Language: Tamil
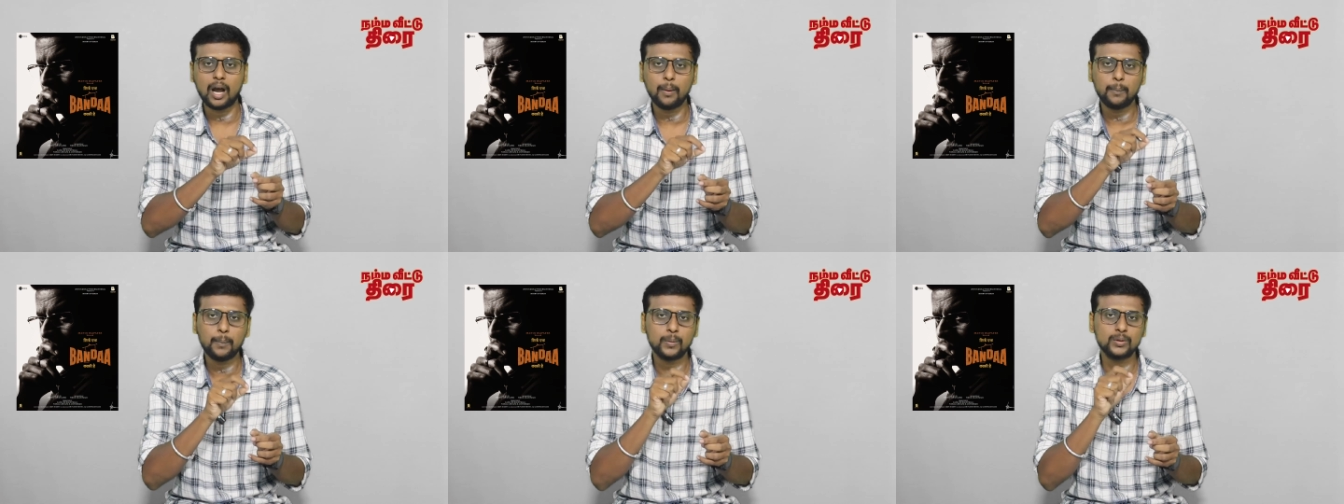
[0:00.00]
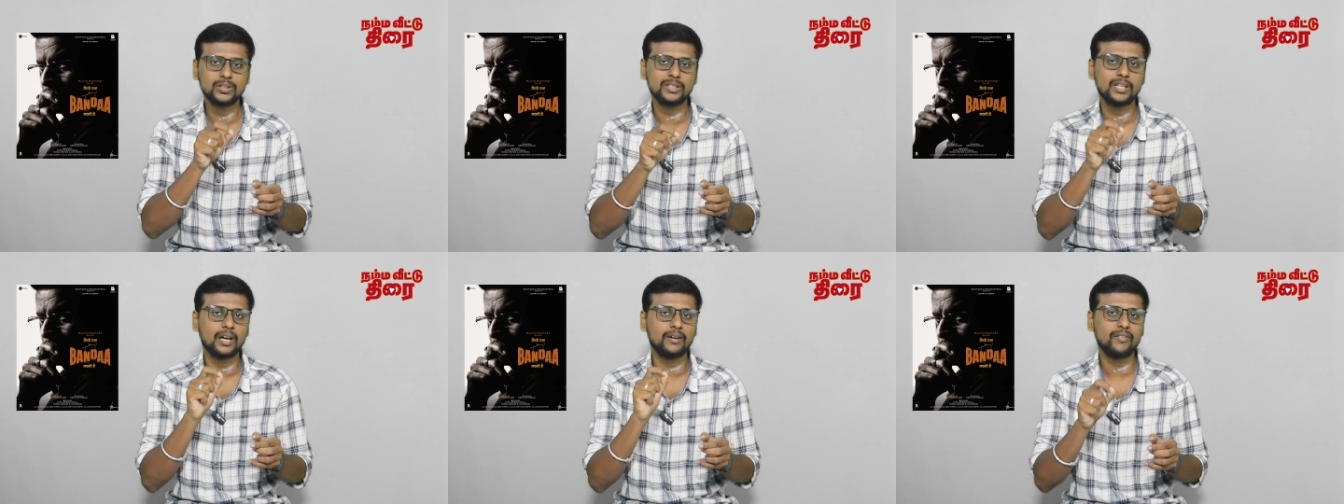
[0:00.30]

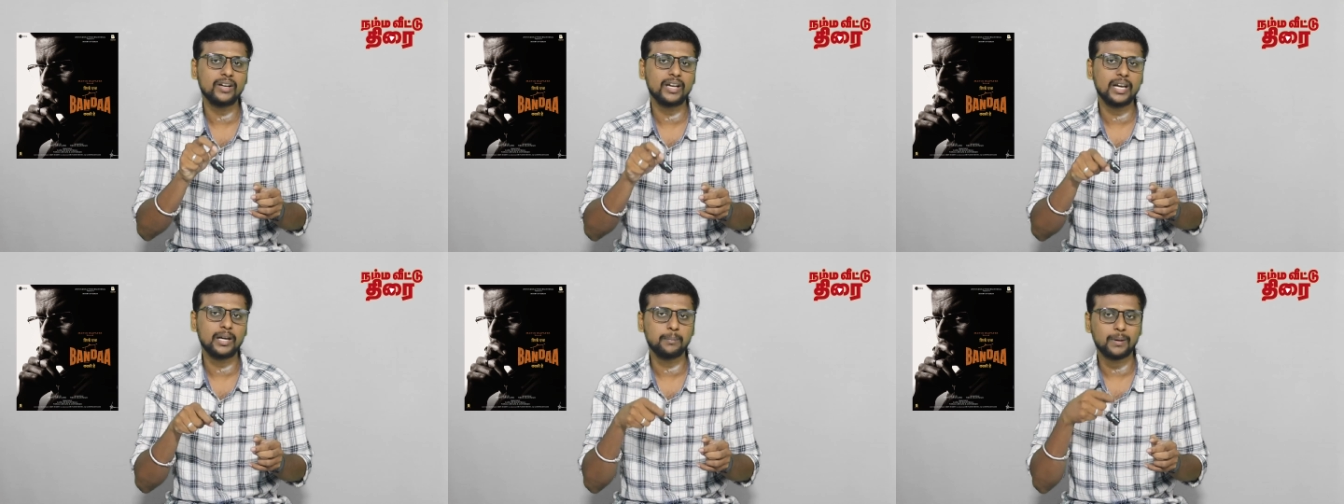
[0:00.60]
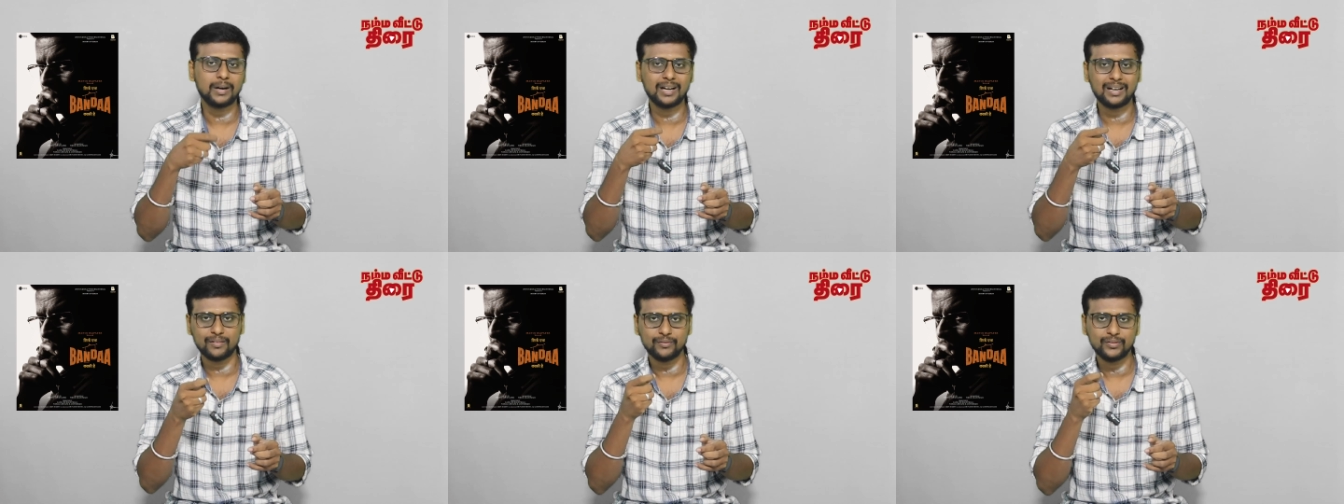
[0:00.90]
ஆப்போசிட்
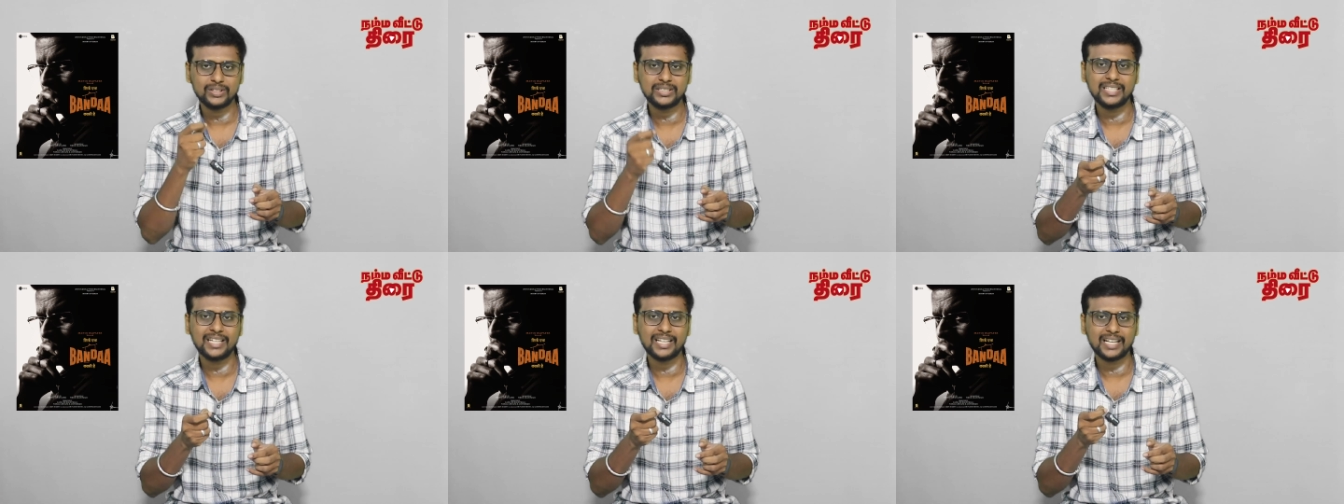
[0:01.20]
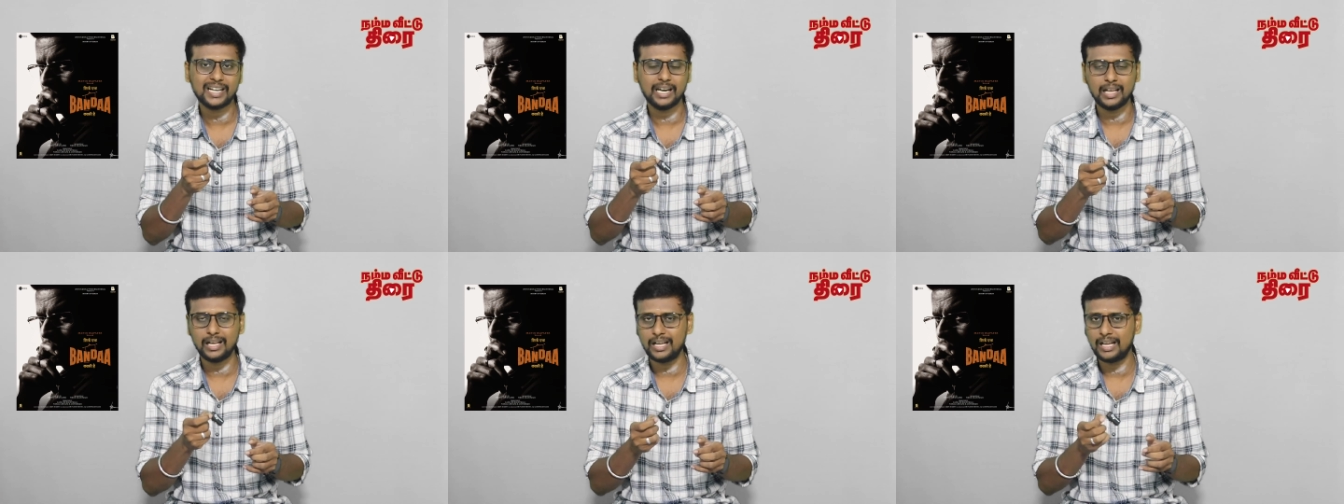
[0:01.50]
அட்வொகேட் பண்ணுற
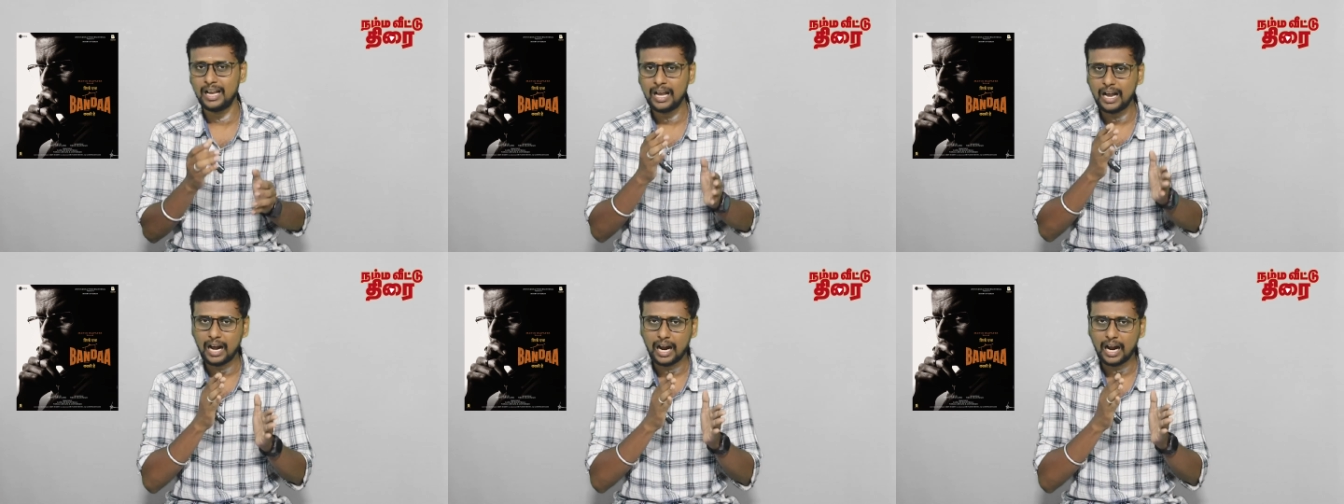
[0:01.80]
விஷயங்களை